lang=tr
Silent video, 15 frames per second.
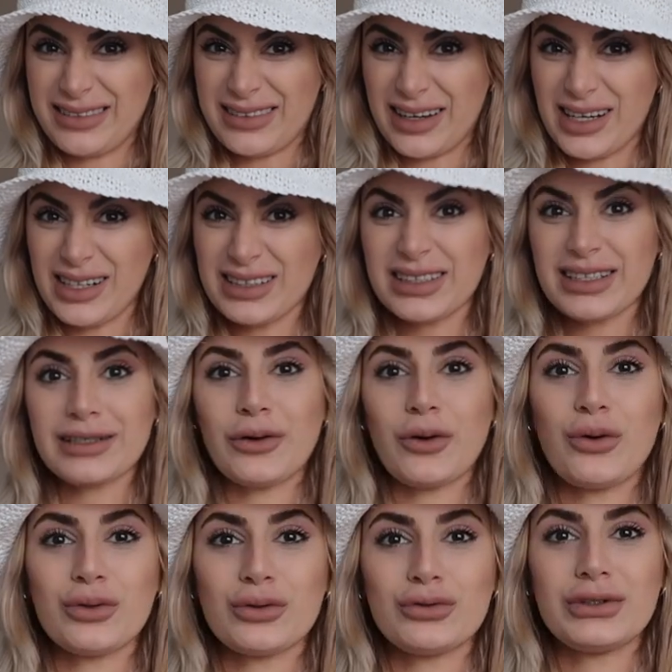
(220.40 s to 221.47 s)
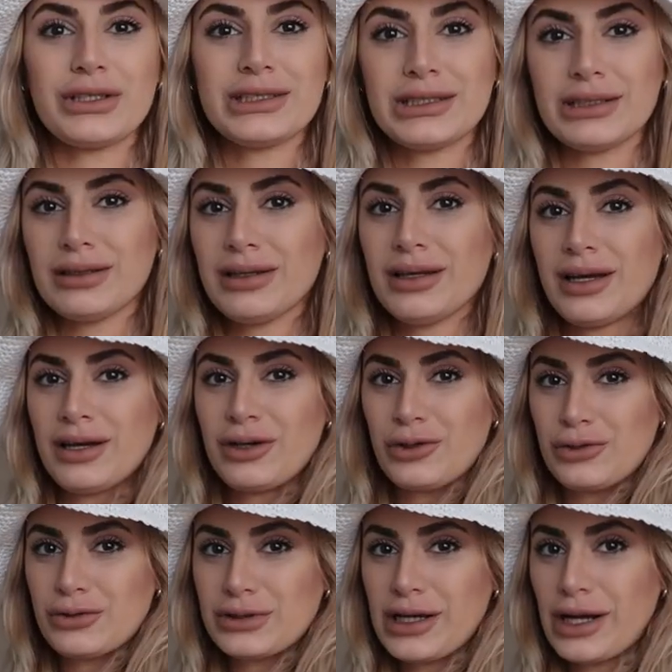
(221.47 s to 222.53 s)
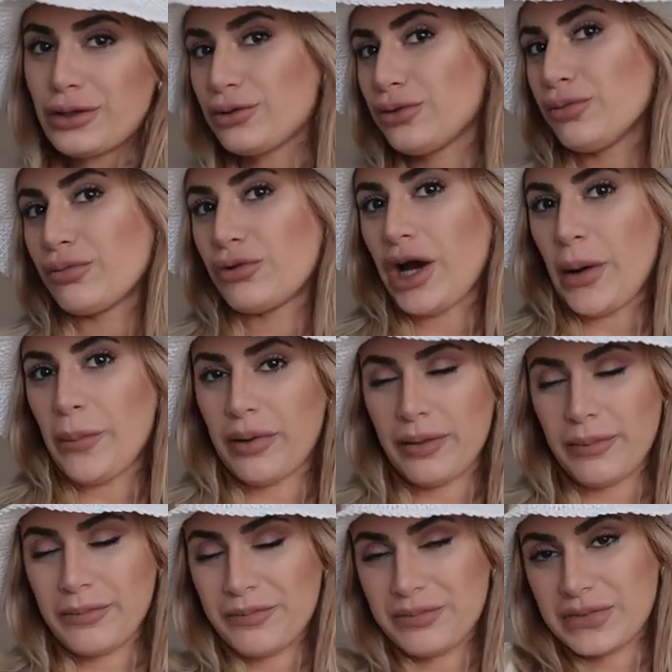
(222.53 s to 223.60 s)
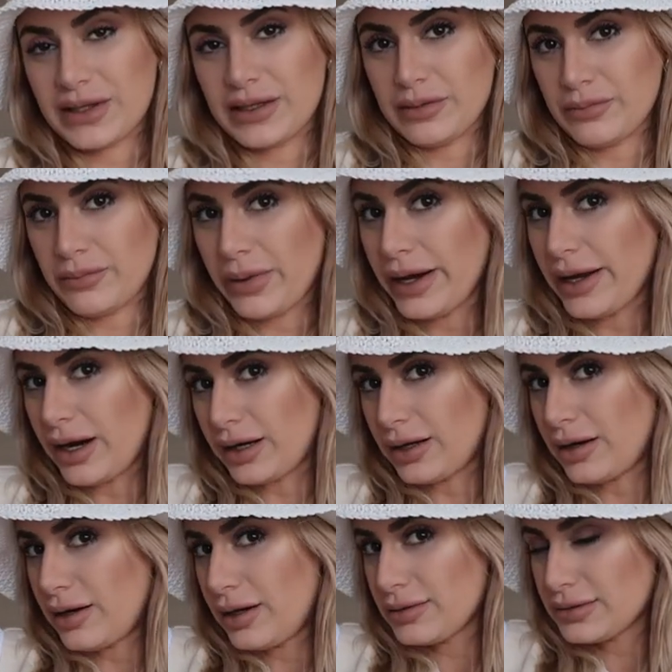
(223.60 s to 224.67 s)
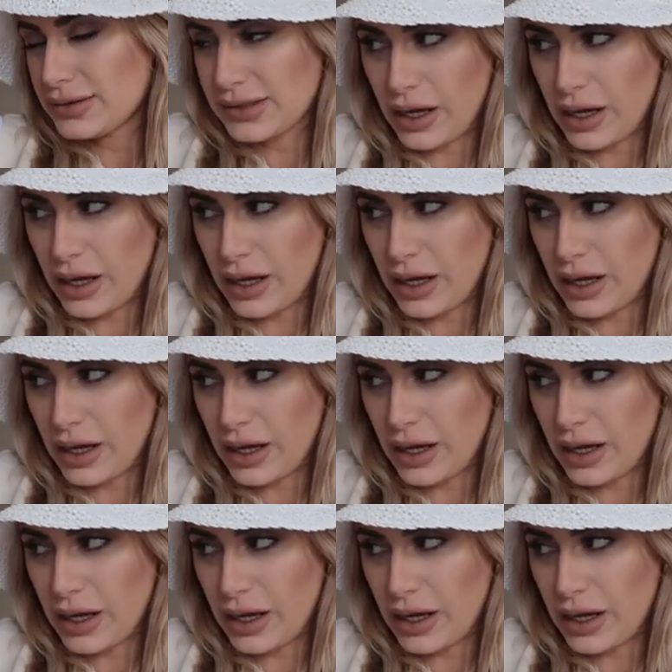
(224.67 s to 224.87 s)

dağınık olduğu için güzel durmuyor ama bayağı rahat.